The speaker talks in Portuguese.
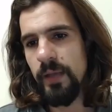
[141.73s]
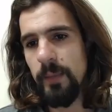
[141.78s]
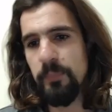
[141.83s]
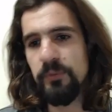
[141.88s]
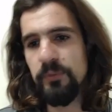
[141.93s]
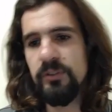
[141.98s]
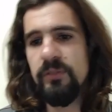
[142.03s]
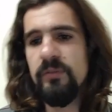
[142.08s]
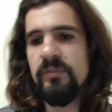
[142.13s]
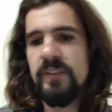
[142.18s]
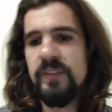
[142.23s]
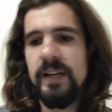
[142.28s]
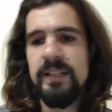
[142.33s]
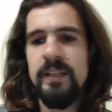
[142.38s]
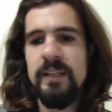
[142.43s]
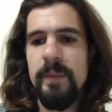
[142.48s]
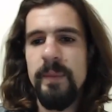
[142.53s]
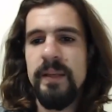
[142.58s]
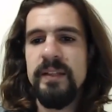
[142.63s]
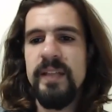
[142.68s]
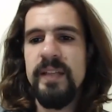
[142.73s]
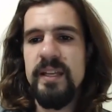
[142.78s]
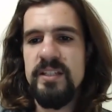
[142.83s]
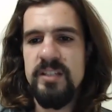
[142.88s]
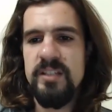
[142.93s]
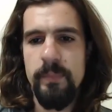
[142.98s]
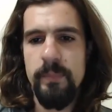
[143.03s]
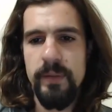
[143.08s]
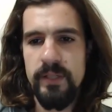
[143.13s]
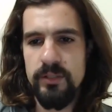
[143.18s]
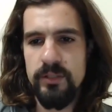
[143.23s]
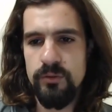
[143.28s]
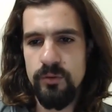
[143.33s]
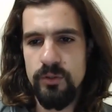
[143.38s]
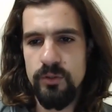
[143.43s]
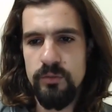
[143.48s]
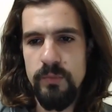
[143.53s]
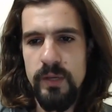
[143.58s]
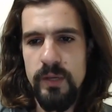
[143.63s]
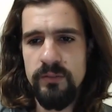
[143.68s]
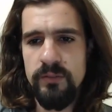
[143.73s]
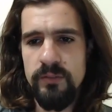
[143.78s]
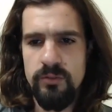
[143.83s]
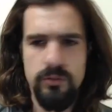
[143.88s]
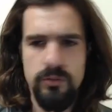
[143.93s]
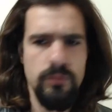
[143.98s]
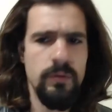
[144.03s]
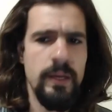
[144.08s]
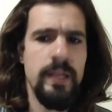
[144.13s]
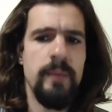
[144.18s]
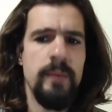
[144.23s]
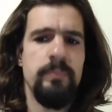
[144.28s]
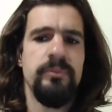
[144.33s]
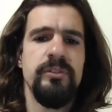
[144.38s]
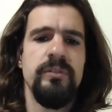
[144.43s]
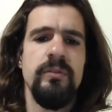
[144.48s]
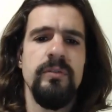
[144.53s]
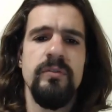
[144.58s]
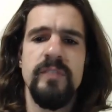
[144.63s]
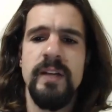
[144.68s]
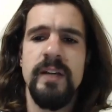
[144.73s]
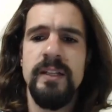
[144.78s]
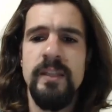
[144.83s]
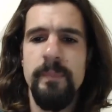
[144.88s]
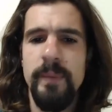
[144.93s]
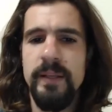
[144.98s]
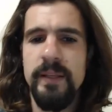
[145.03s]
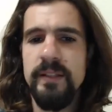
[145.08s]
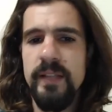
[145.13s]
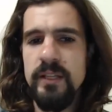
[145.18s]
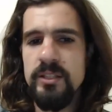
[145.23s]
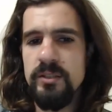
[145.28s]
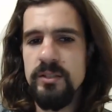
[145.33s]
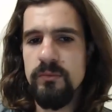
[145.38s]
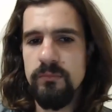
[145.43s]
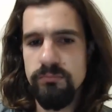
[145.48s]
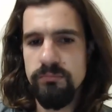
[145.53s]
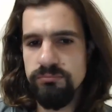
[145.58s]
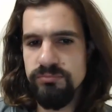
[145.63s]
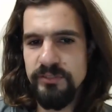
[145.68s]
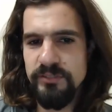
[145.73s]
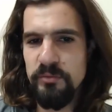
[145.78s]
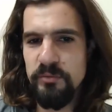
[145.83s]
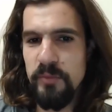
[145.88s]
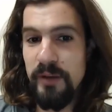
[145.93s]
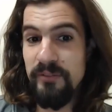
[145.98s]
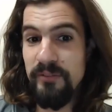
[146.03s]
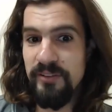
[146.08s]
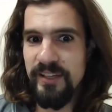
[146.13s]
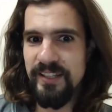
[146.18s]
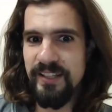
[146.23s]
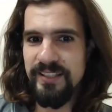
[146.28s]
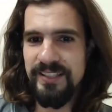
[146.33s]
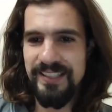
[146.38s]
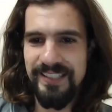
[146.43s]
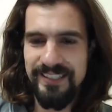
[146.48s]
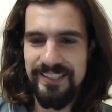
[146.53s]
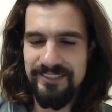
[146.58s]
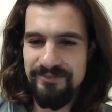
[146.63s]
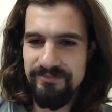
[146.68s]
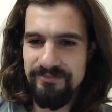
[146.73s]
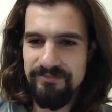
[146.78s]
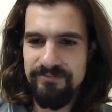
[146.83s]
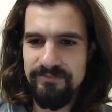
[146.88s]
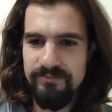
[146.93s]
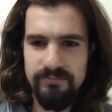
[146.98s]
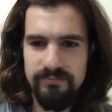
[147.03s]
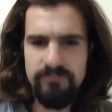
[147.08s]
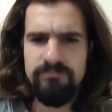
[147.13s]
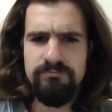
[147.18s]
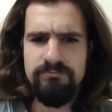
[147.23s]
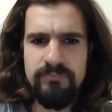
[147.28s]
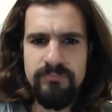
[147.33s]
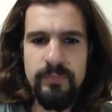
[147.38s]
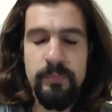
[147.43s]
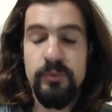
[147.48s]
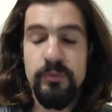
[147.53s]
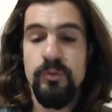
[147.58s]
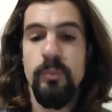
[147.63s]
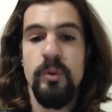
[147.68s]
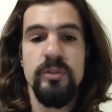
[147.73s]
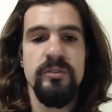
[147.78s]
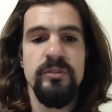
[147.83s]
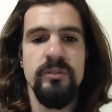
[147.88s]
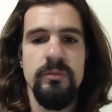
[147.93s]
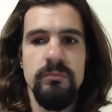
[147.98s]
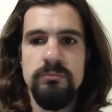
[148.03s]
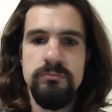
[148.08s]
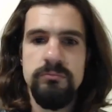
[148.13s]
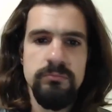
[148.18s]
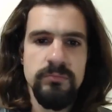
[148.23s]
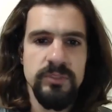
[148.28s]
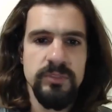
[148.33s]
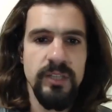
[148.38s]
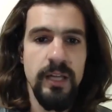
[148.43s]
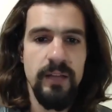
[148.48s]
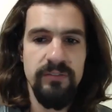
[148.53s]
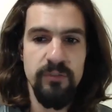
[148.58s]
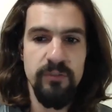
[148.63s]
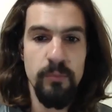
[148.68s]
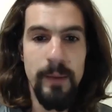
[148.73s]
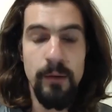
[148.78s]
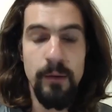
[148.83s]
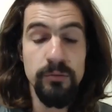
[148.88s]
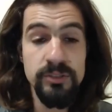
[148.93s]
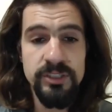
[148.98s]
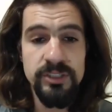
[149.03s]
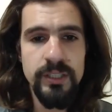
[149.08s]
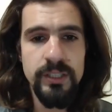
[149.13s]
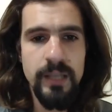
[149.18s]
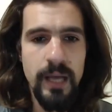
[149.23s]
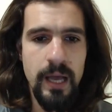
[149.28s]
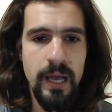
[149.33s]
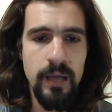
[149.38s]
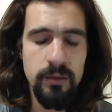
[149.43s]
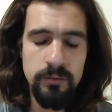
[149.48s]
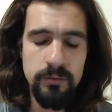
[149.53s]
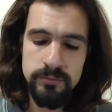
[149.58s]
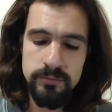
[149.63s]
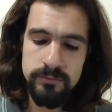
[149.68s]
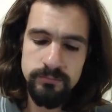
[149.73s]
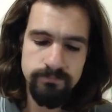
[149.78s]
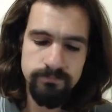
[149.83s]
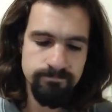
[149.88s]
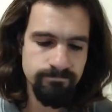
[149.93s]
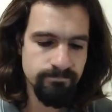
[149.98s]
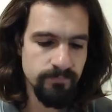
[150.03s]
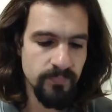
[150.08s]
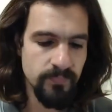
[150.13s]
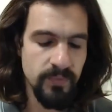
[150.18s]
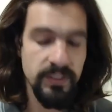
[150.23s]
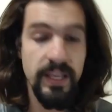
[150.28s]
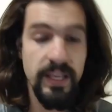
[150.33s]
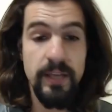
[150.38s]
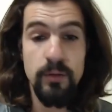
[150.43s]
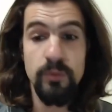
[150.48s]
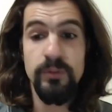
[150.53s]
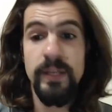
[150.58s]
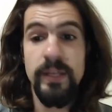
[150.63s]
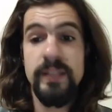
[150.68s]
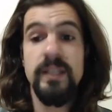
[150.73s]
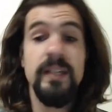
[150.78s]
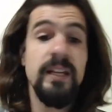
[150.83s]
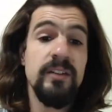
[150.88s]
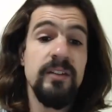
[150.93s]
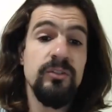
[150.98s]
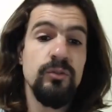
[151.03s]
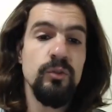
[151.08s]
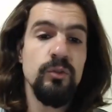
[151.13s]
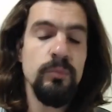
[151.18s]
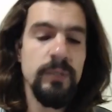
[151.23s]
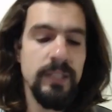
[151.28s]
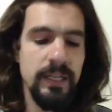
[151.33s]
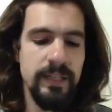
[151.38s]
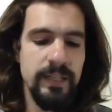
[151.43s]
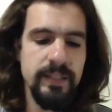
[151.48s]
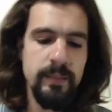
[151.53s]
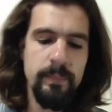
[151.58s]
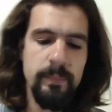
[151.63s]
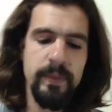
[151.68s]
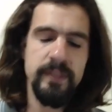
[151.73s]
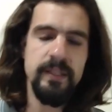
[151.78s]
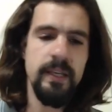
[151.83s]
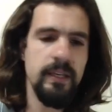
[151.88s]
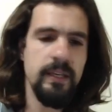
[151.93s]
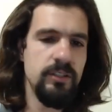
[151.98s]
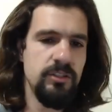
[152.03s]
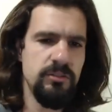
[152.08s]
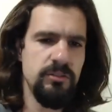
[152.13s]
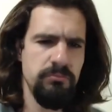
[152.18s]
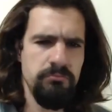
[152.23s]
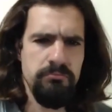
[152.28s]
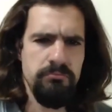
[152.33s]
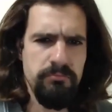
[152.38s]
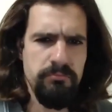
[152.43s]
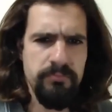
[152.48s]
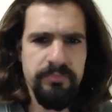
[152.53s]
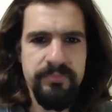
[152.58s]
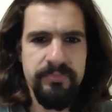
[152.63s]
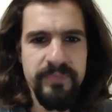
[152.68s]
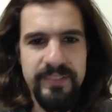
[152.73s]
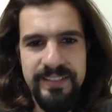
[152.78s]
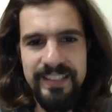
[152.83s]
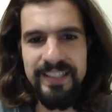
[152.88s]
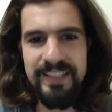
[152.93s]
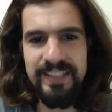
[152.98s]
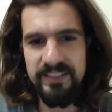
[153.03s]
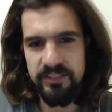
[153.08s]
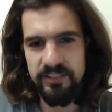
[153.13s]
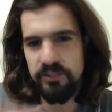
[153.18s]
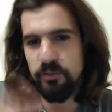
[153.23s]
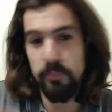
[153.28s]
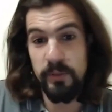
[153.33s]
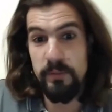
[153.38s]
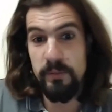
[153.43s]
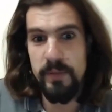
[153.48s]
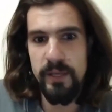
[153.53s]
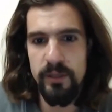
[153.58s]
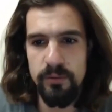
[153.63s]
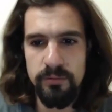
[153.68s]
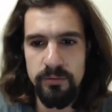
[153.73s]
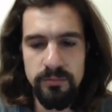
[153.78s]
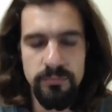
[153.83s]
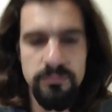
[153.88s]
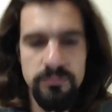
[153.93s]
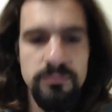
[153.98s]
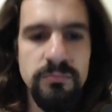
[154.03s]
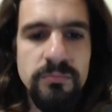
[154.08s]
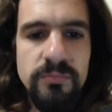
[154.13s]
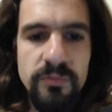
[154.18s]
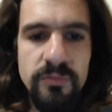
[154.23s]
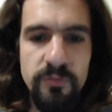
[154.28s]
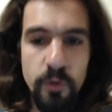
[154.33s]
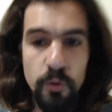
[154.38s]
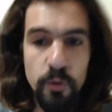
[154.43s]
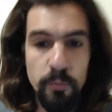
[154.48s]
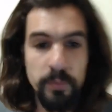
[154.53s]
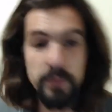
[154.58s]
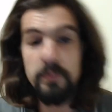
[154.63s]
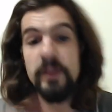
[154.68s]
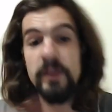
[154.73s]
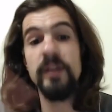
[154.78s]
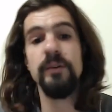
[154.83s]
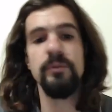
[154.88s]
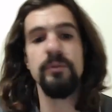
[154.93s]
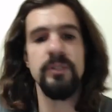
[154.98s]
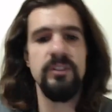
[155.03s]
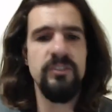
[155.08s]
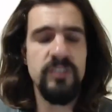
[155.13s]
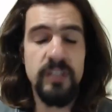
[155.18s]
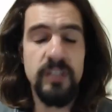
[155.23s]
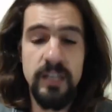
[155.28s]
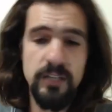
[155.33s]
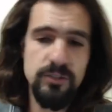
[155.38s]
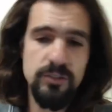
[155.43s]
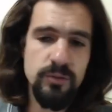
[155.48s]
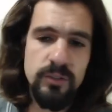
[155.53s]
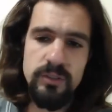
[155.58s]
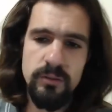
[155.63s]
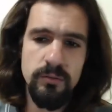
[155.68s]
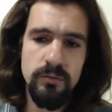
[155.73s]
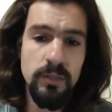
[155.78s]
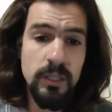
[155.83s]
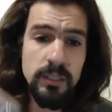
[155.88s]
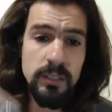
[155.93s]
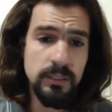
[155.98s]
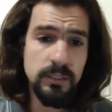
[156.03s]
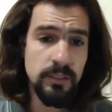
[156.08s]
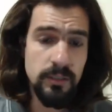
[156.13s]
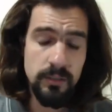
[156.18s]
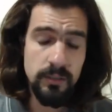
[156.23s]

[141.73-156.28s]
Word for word: É possível ficar dependente em apenas dois meses? Uai, é possível ficar dependente em uma vez. A pessoa pode, sei lá, fumar um cigarro, e aí quando é que ele assume que ele é dependente? Se ele, do primeiro, foi o primeiro que desencadeou, então, como